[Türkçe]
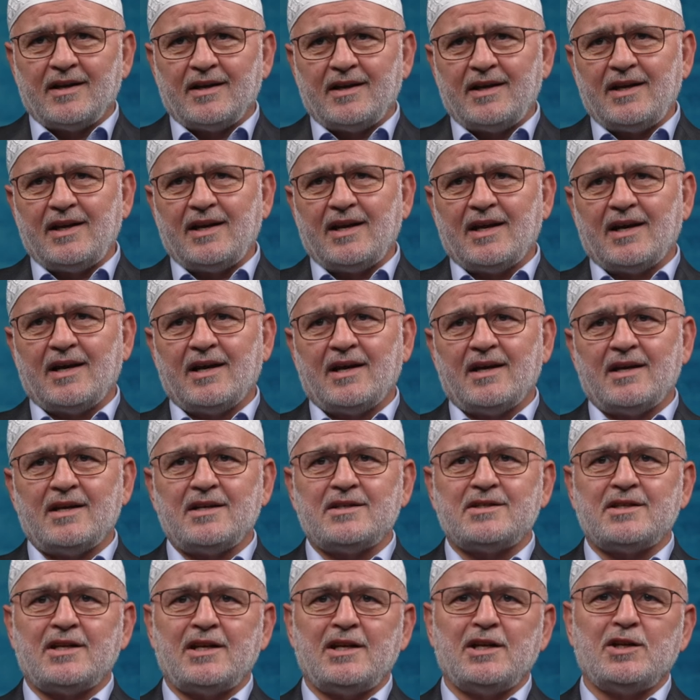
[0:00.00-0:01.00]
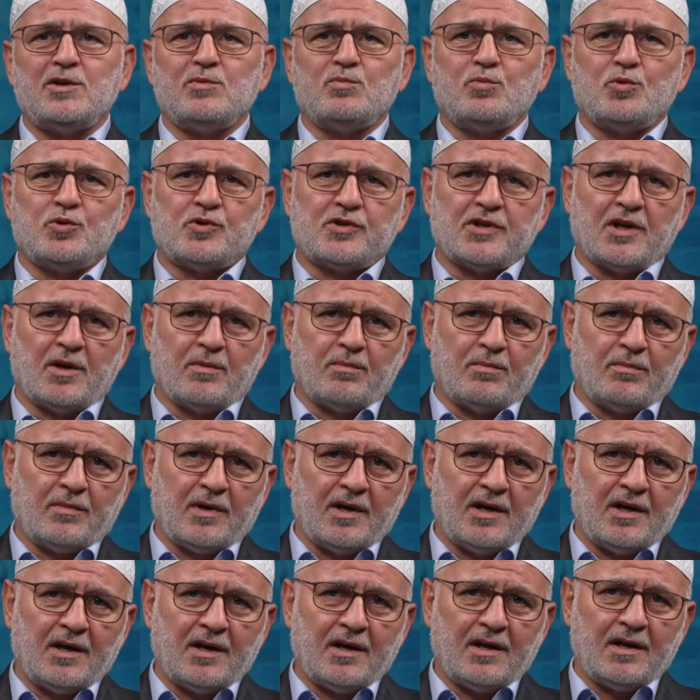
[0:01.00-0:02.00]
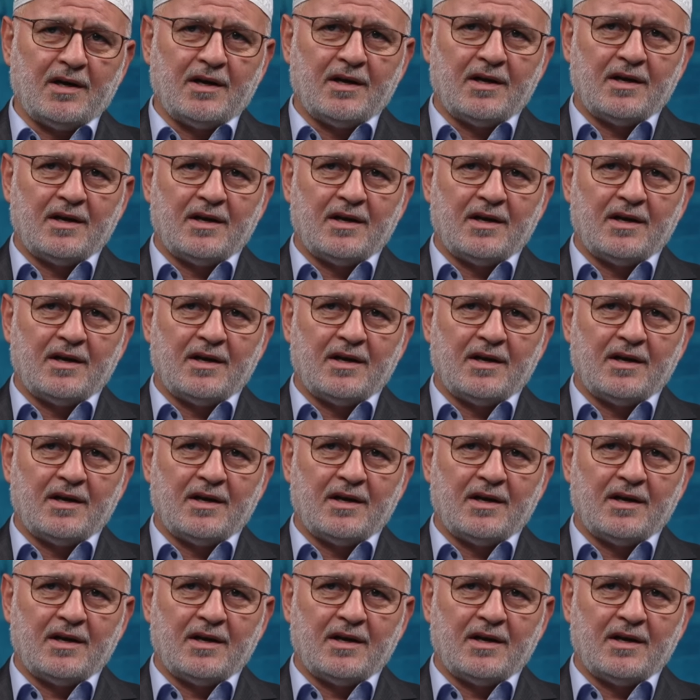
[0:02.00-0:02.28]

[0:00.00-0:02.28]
ila ecelin müsemma